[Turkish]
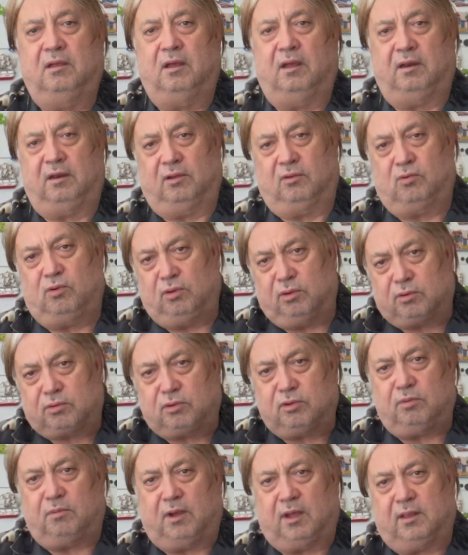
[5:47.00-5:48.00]
hani
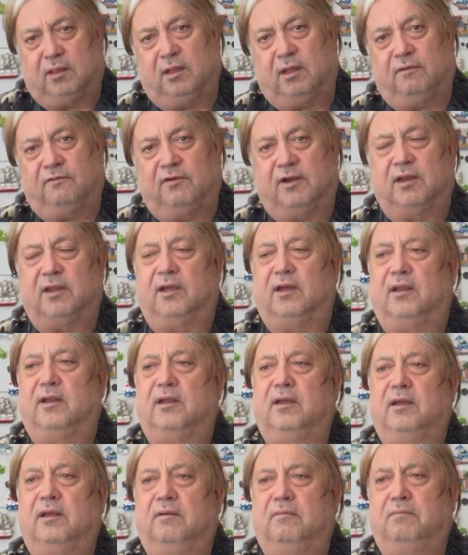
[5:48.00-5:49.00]
korktum Allah var
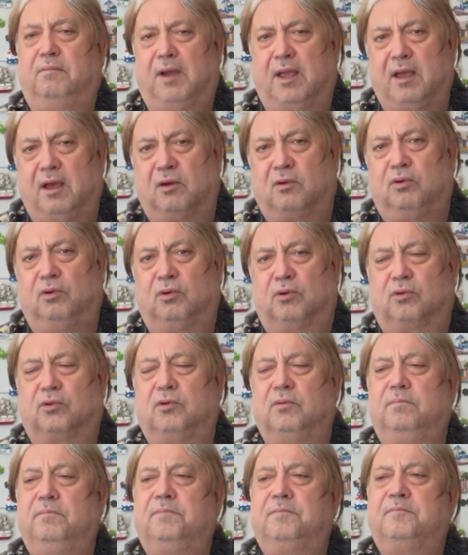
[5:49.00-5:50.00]
yani. Bayağı
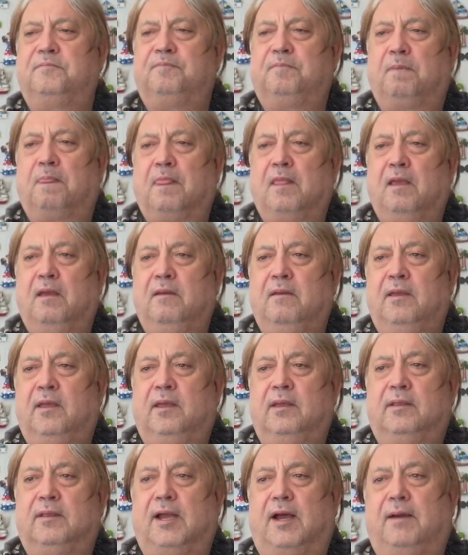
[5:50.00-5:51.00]
korktum.
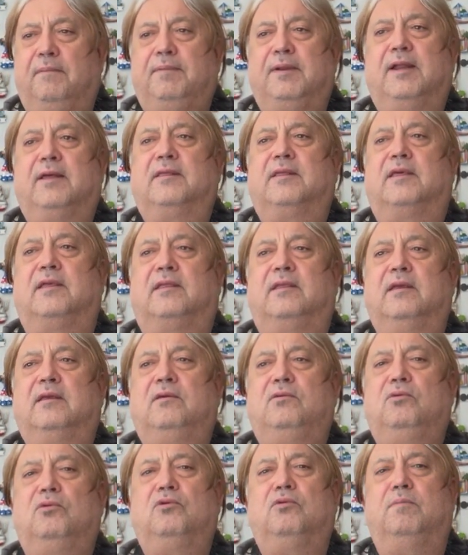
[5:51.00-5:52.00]
Daha biraz
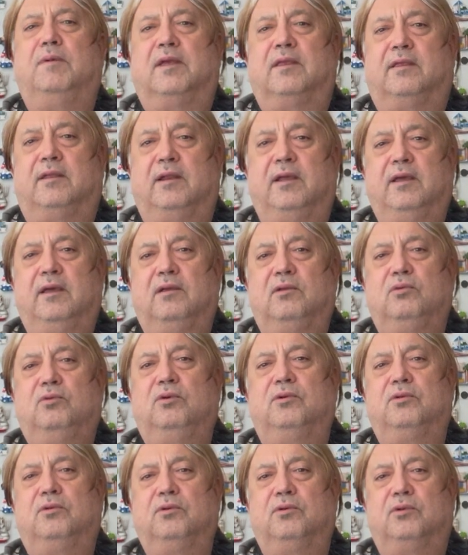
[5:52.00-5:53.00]
gittik 100 metre
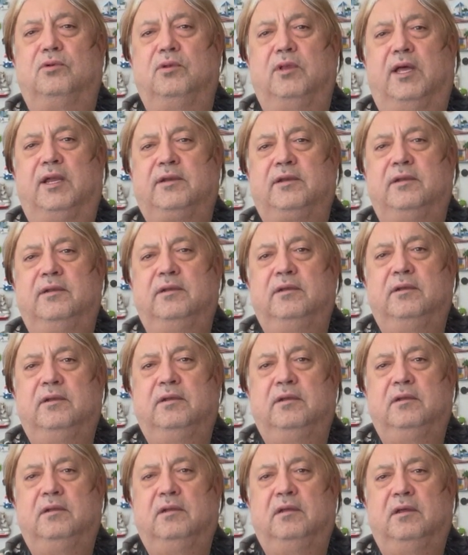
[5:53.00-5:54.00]
durdurdular
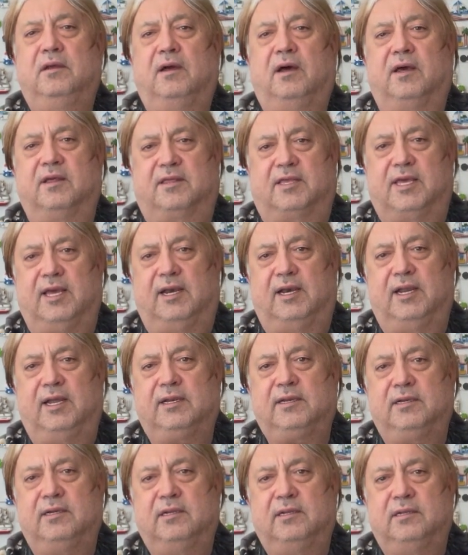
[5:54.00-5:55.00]

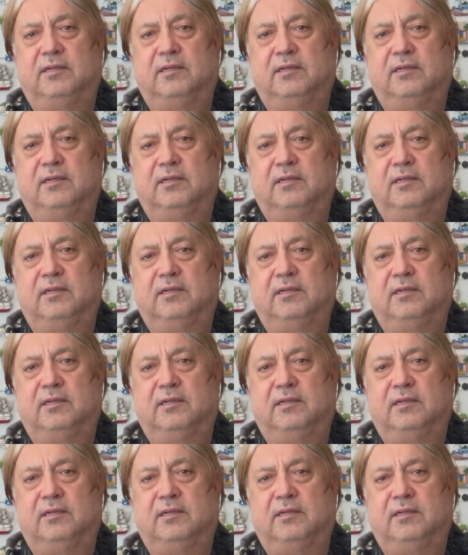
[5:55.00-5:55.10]
askerler.